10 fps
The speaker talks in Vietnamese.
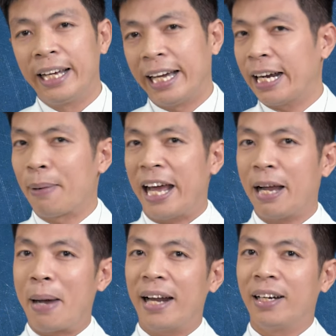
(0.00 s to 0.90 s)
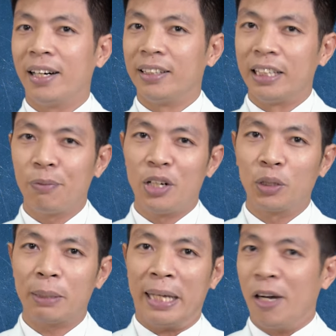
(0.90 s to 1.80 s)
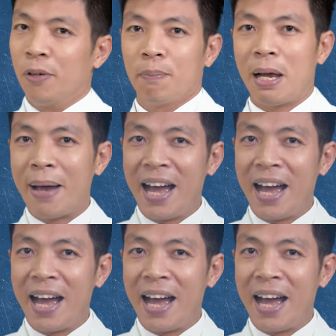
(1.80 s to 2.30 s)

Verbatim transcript: hẹn gặp lại các bạn ở những video tiếp theo bye